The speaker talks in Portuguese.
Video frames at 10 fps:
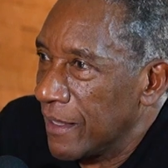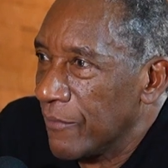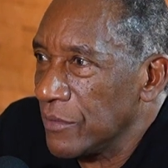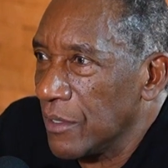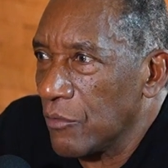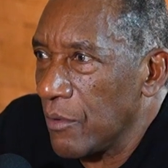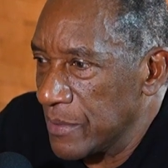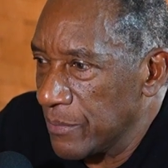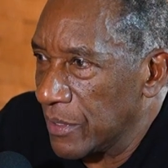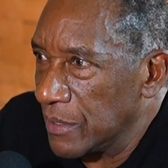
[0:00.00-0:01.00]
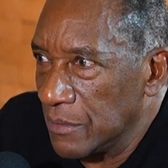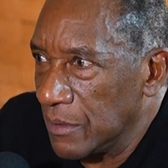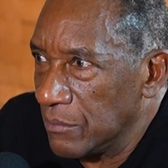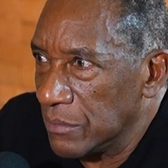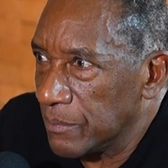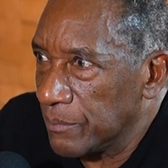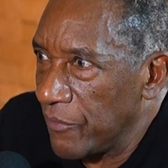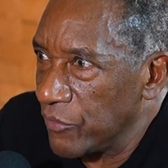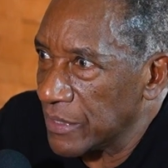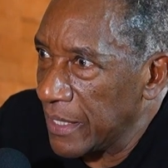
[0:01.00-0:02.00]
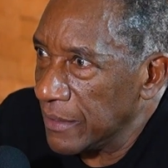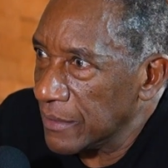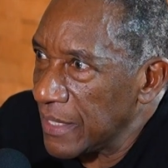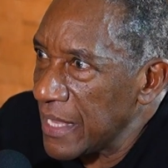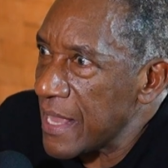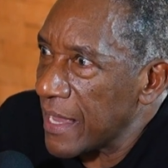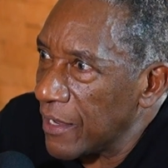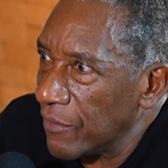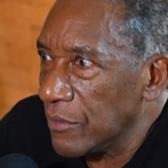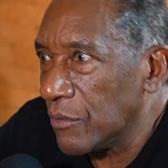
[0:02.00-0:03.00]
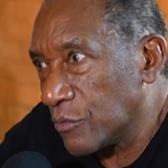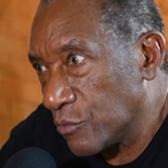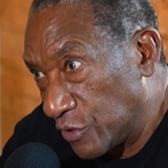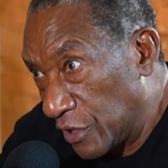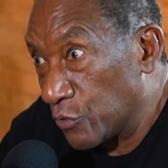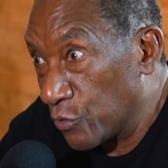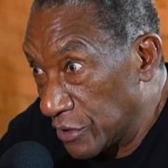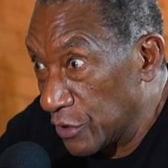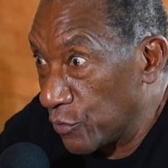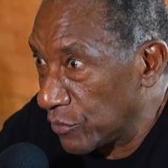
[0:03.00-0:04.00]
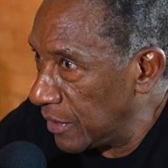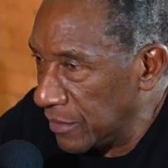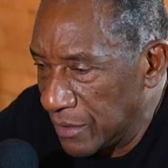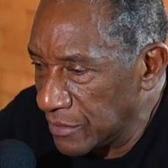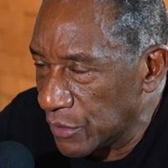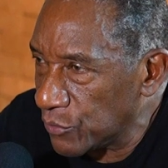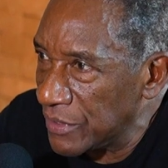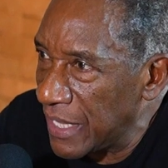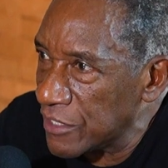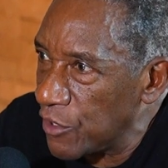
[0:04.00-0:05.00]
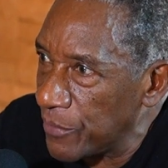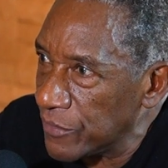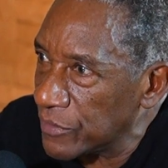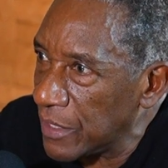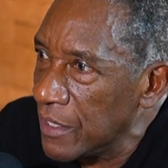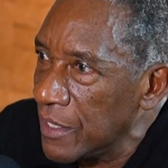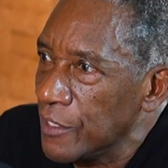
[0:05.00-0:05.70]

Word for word: Falei, não, como é embora? Ele, não, pode voltar. Quem é Gal? Não, o diretor acertou. Não, não acertou nada, não, pode voltar.